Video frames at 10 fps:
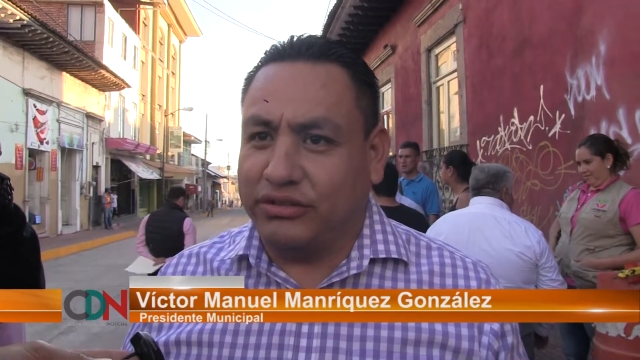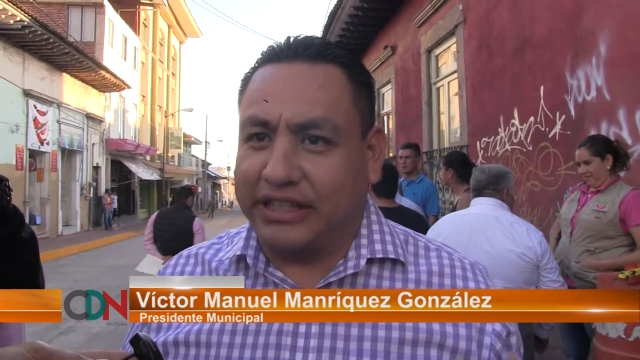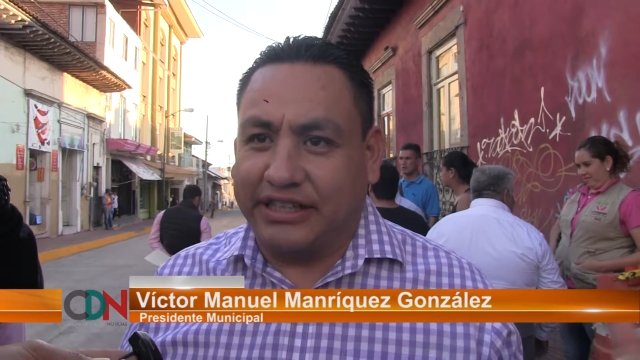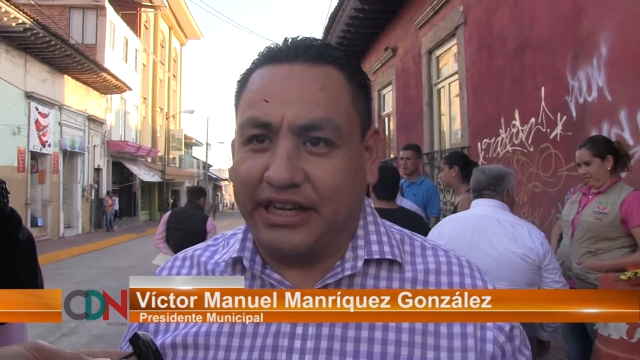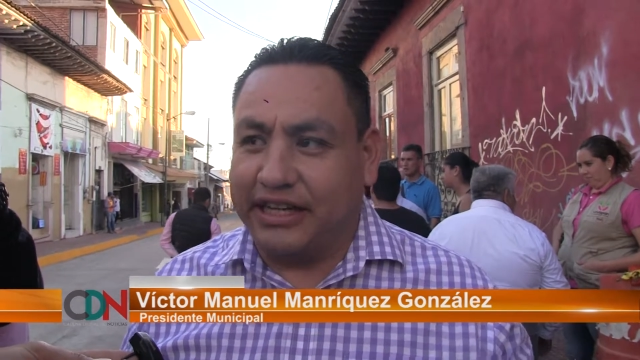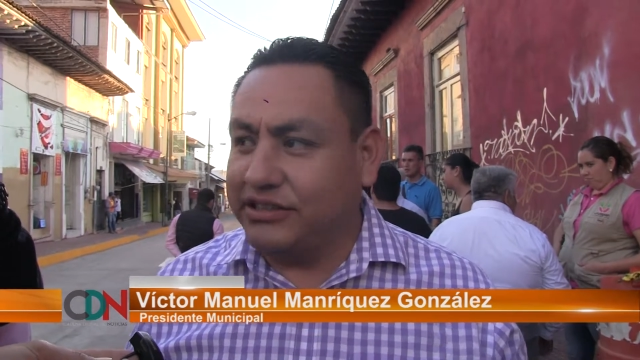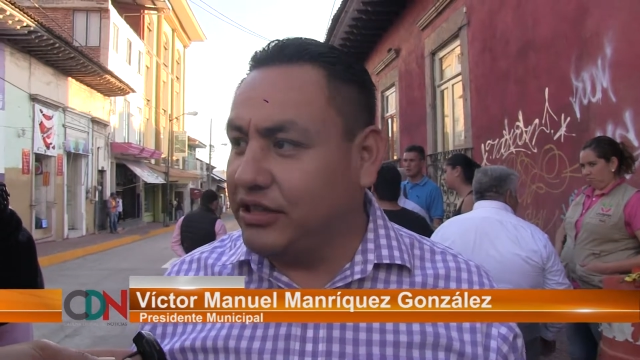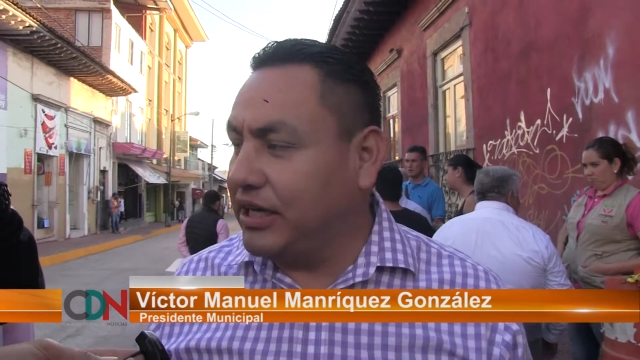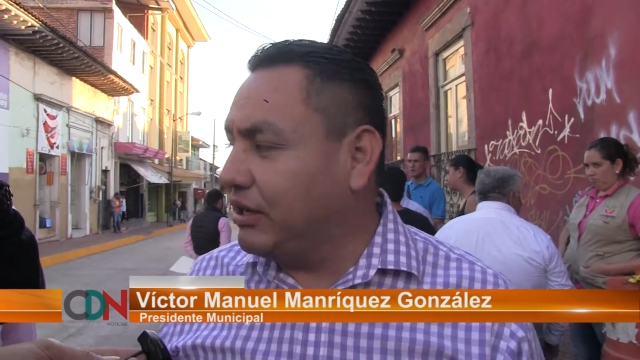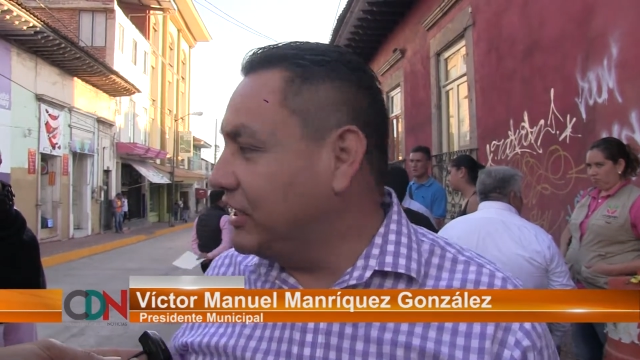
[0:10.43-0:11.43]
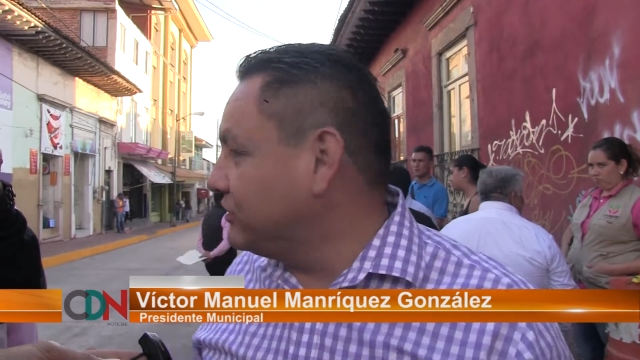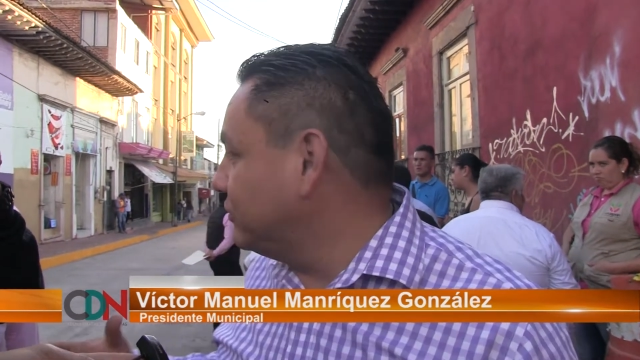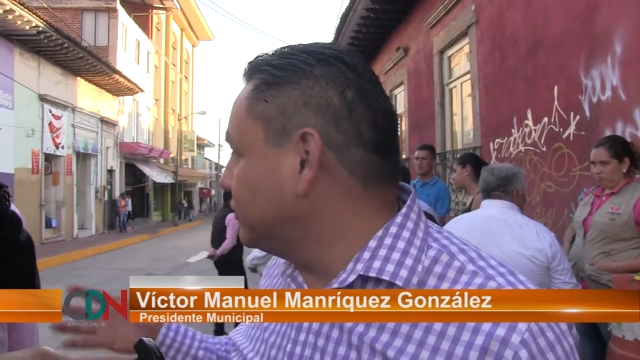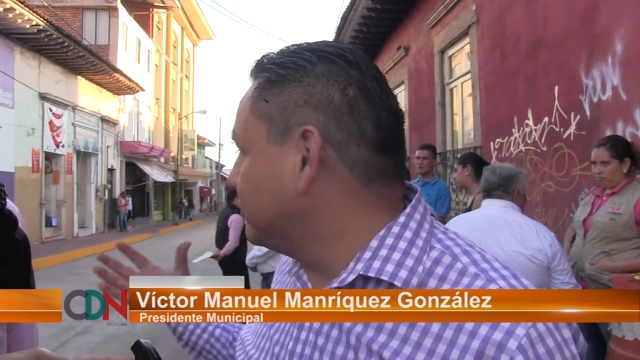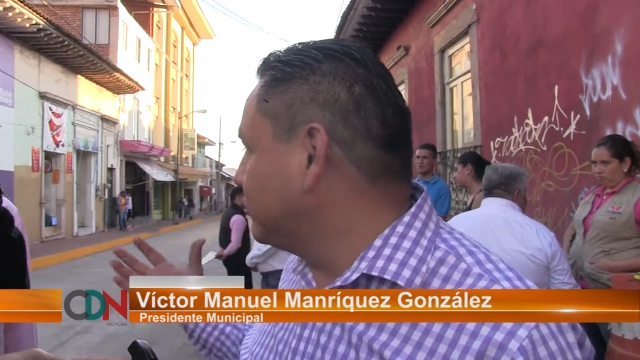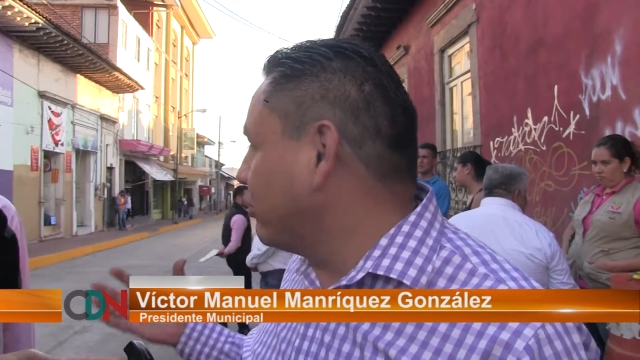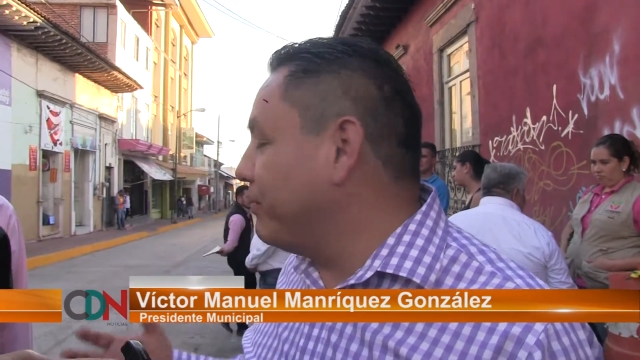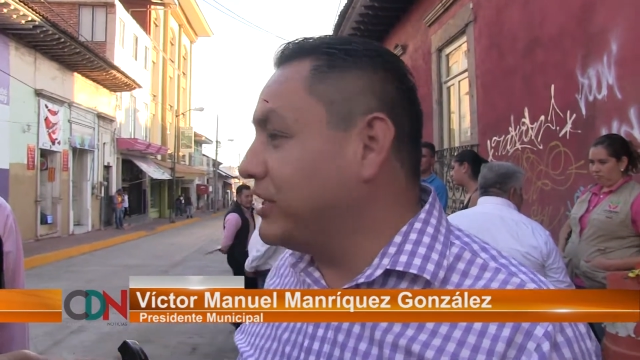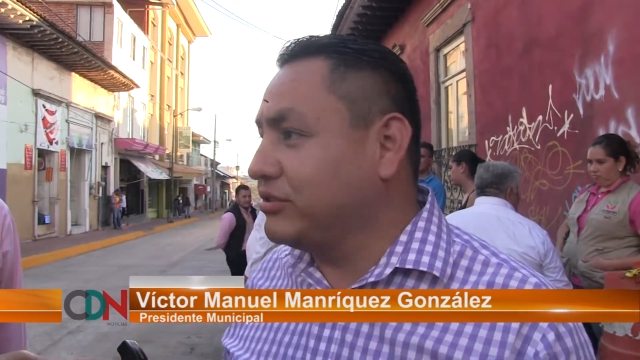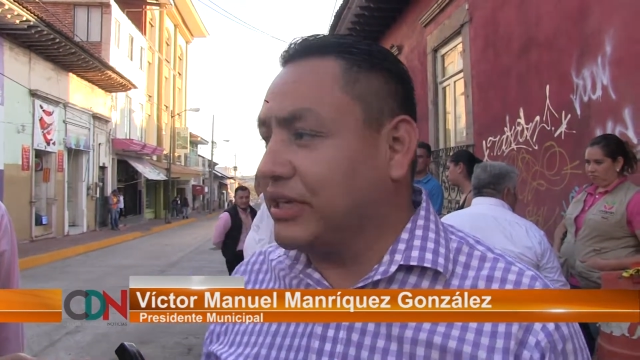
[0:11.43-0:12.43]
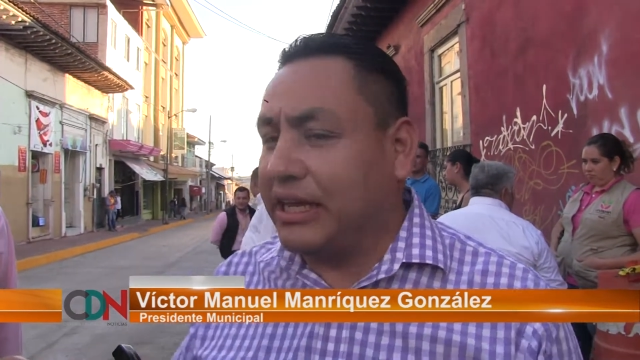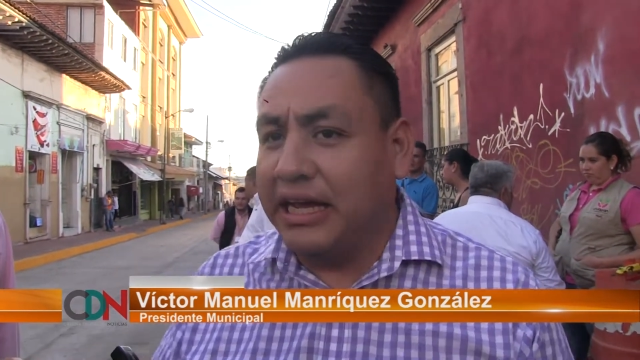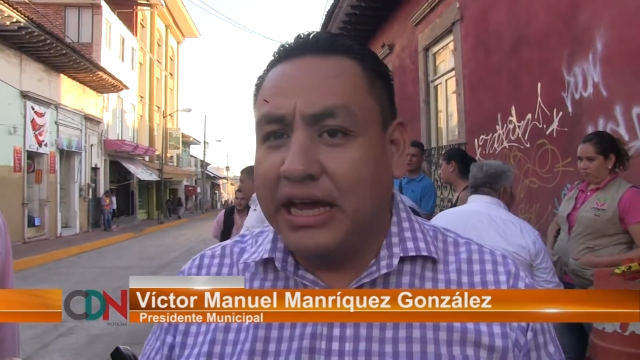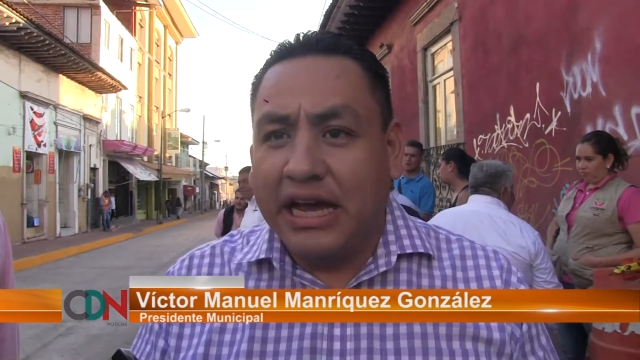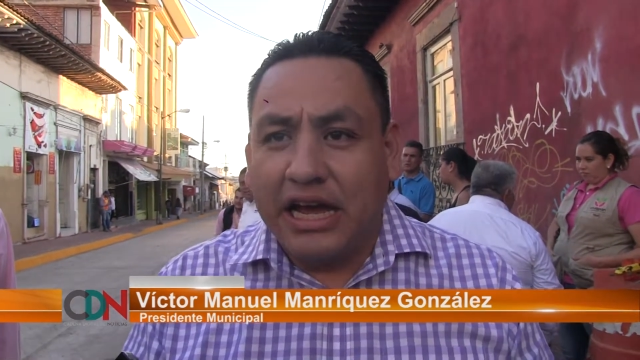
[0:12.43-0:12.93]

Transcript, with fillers: los que tienen este, estos comercios aquí,